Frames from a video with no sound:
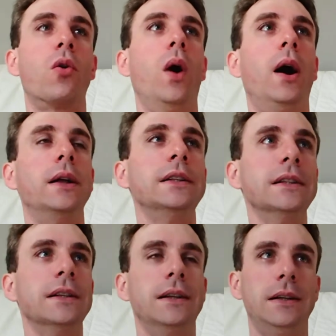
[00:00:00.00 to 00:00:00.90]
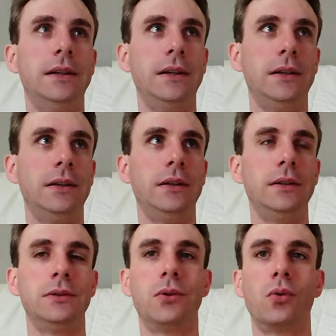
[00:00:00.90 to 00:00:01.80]
Quoi. Euh,
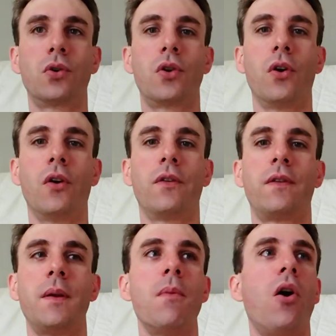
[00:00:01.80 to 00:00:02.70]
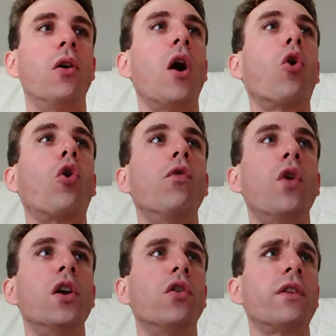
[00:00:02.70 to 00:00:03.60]
donc euh, c'est marrant, là, en le
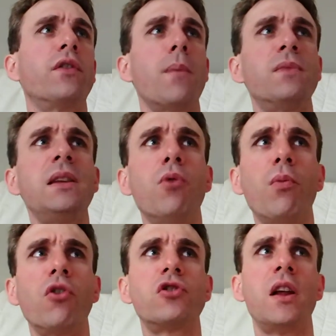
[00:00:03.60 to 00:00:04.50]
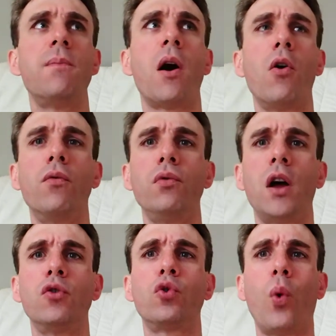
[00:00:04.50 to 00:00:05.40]
revoyant, ça faisait un petit moment que je l'avais pas revu, là,
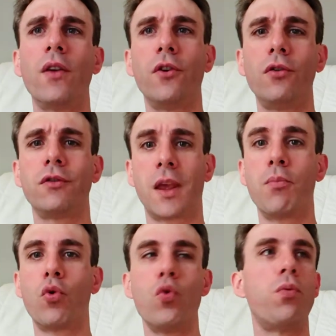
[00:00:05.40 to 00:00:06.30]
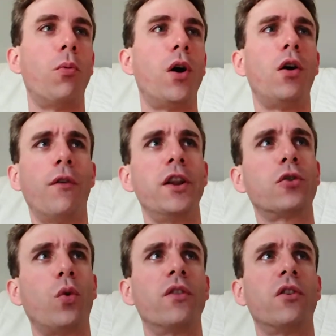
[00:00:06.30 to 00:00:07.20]
2-3 ans, ce qui est beaucoup pour moi, on va dire
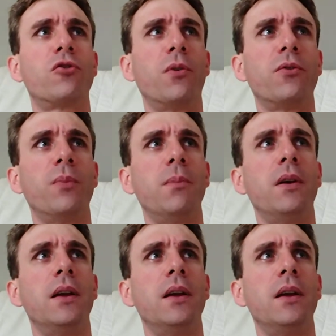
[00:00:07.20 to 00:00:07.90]
3 ans, je pense même.